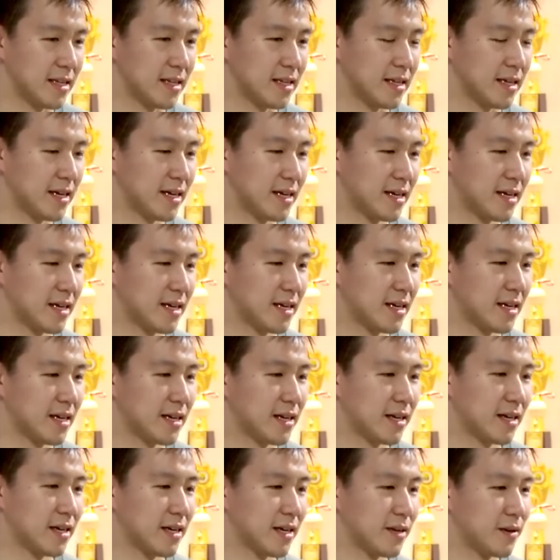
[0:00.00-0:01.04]
Ya,
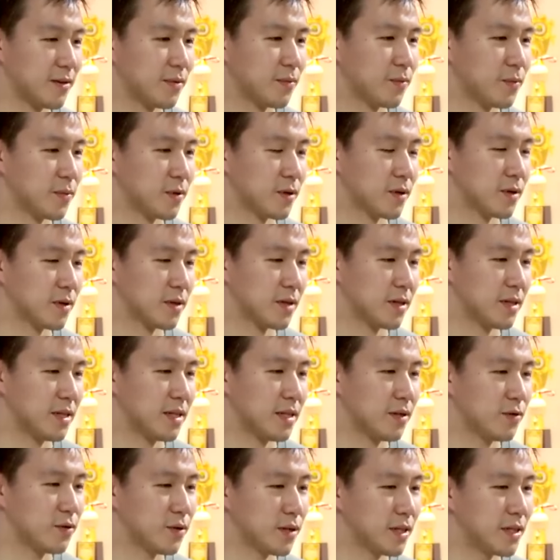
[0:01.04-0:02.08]

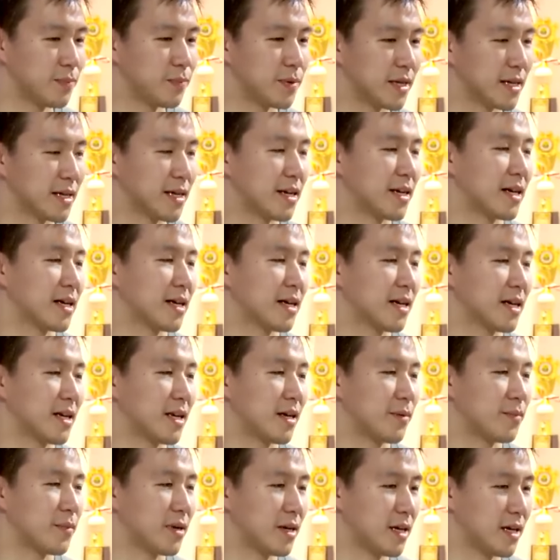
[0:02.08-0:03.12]
ini udah dipikirkan agak
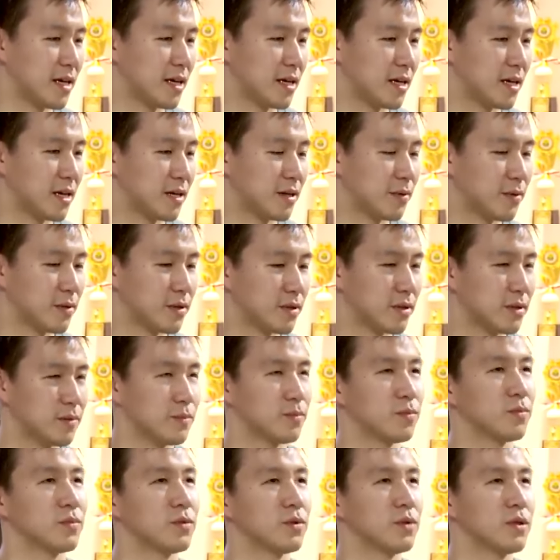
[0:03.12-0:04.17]
lama ya.
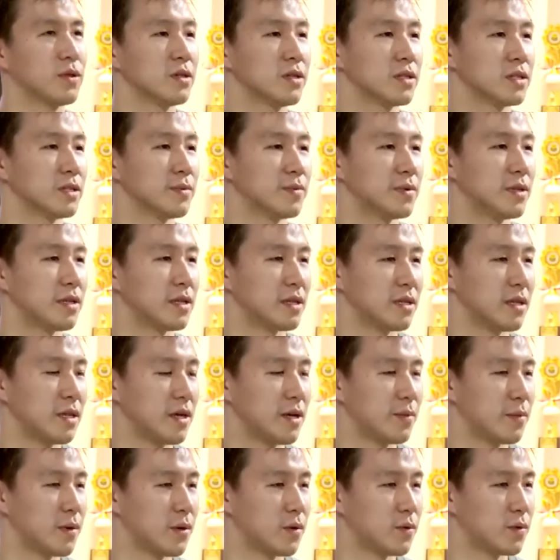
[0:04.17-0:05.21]
Sebenarnya
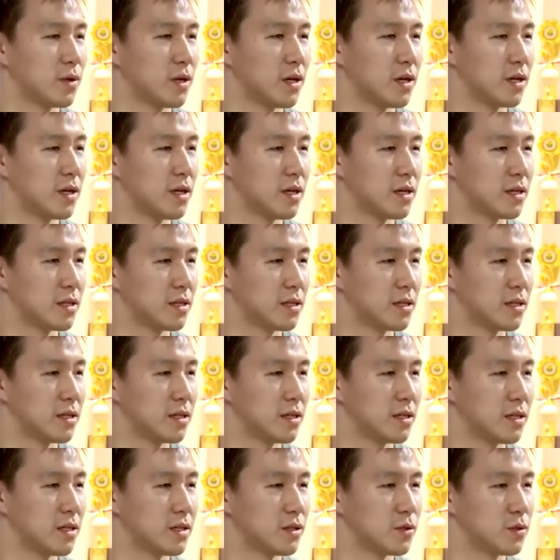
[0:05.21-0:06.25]
emang udah
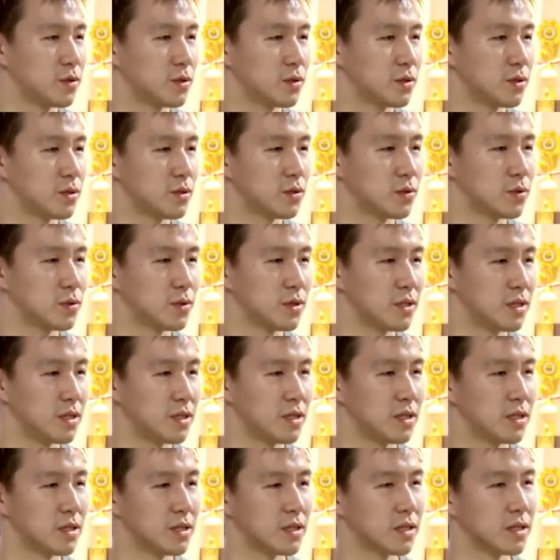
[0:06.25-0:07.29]
dari
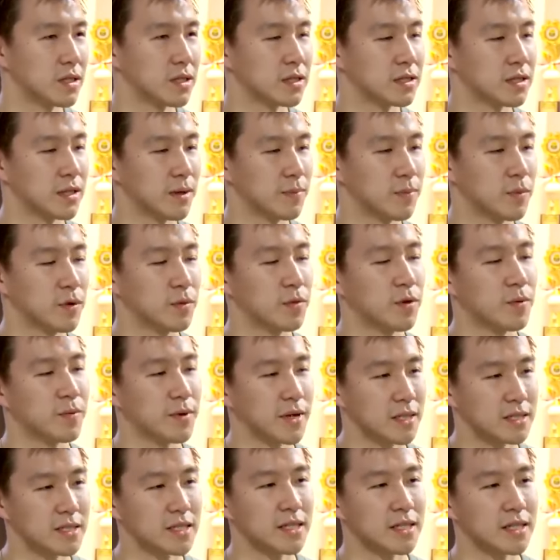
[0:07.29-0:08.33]
Juni belum
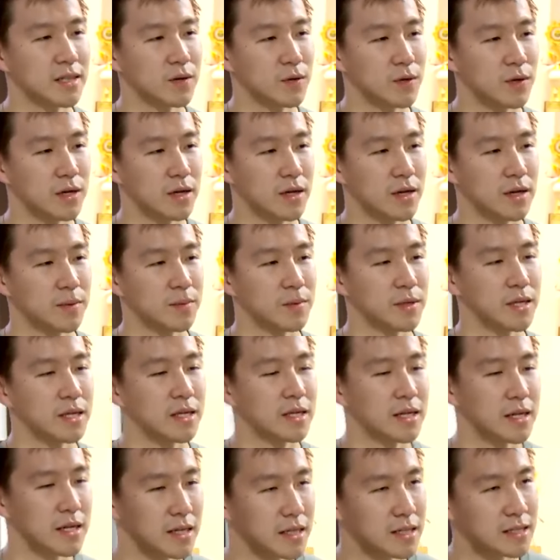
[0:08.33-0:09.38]
operasi kita udah
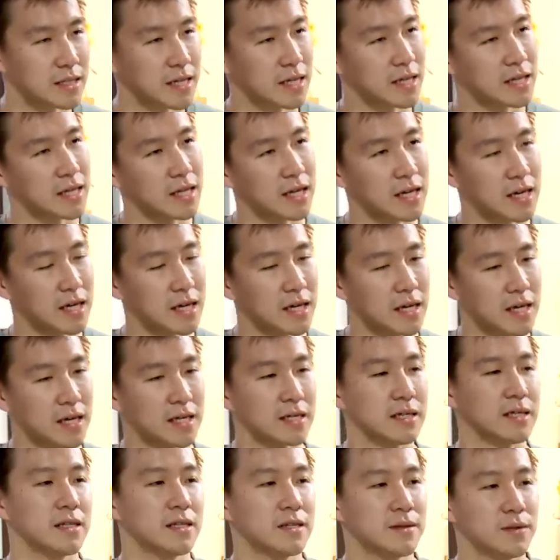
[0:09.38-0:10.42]
mikirin saya
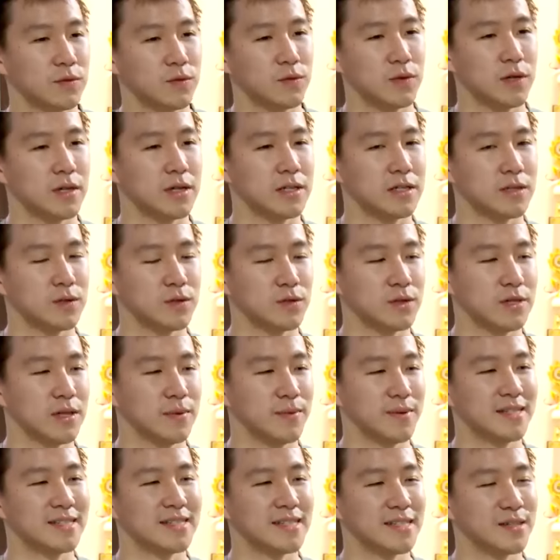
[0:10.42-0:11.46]
udah diskusi
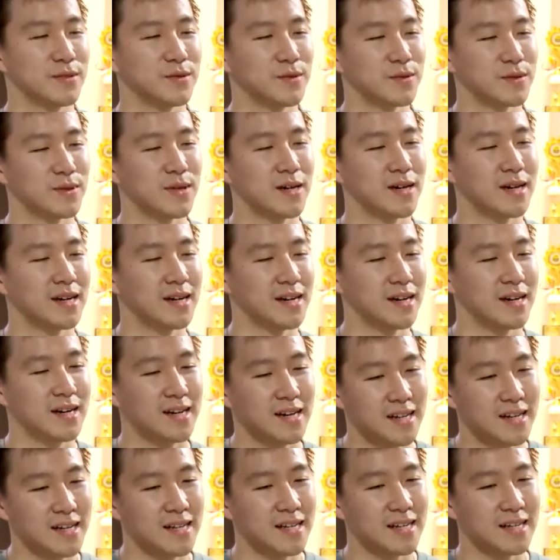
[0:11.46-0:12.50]
sama istri juga
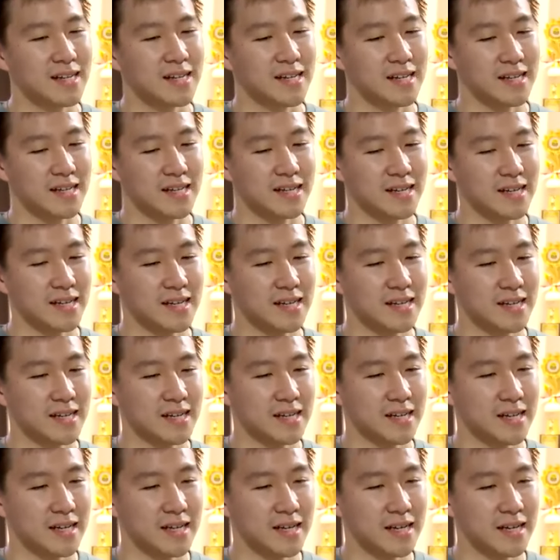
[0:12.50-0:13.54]
dan
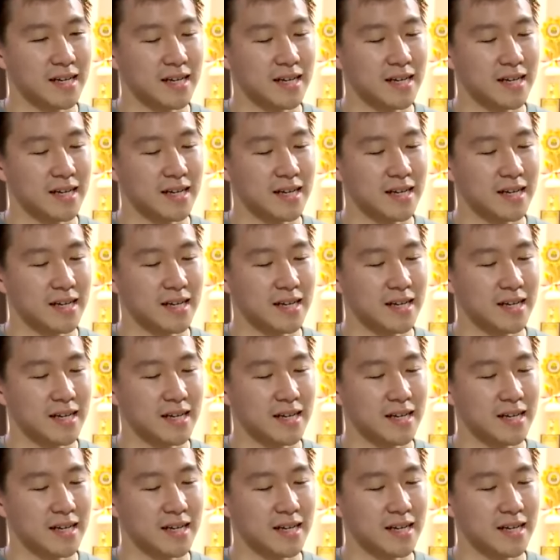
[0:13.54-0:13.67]
ya